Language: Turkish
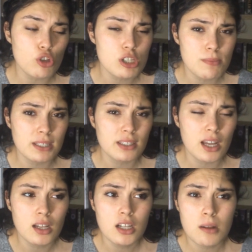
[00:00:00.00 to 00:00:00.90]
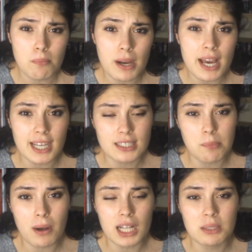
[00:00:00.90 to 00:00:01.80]
O zaman da bayağı
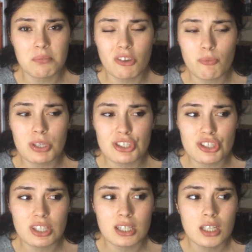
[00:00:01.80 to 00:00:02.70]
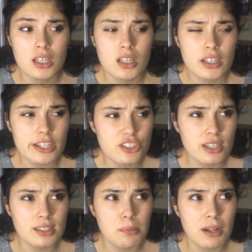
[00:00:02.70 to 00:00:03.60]
kitap aldım. Mivi Binch'in kaç
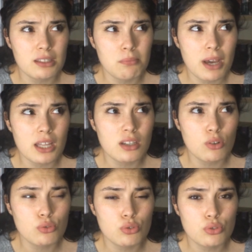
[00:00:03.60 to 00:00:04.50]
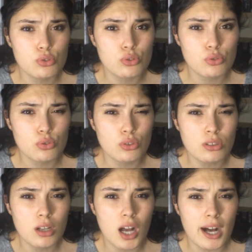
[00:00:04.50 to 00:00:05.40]
tane kitap aldım ben? 30'du.